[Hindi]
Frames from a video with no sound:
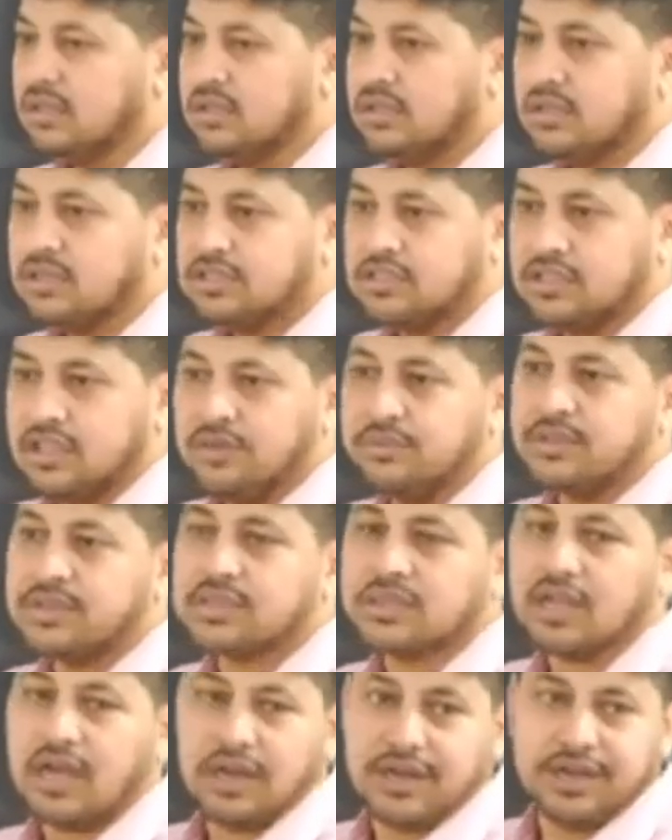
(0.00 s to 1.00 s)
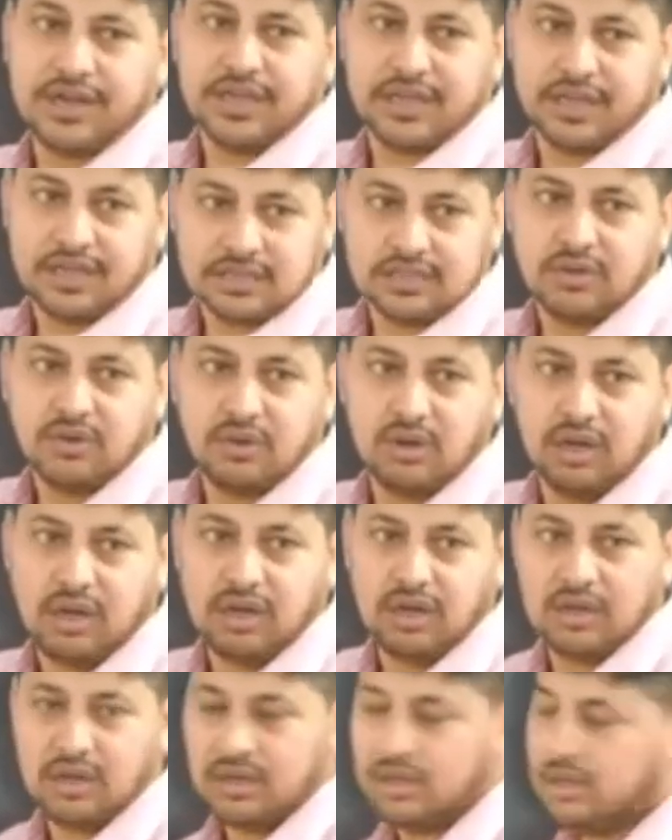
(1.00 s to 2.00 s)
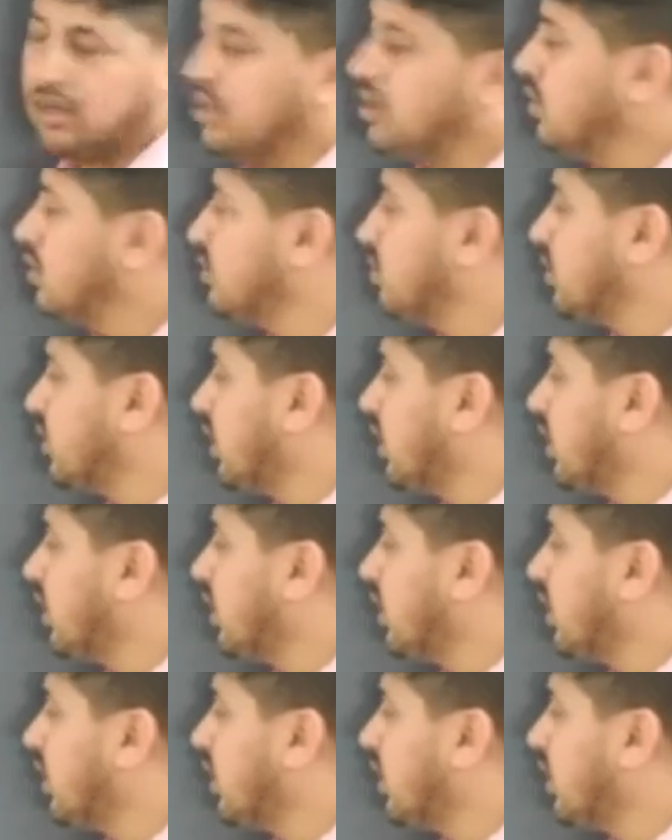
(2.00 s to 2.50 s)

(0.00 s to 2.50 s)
सिर्फ इसका इंटीग्रेशन होगा तो क्या हो